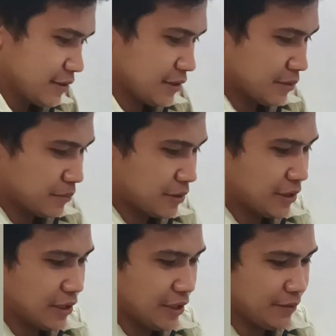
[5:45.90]
Number
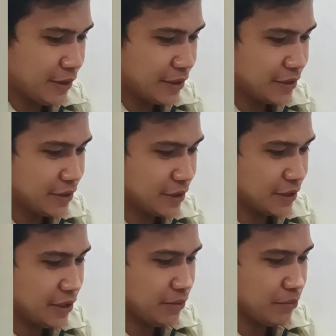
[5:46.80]
11, si
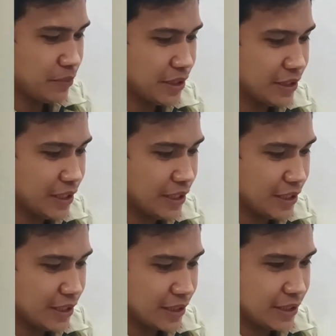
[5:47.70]
Kim
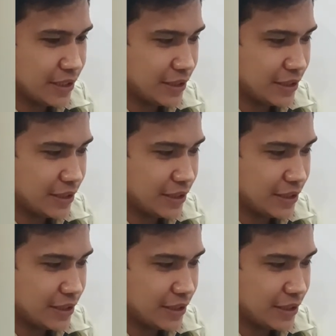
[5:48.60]
Manyalag.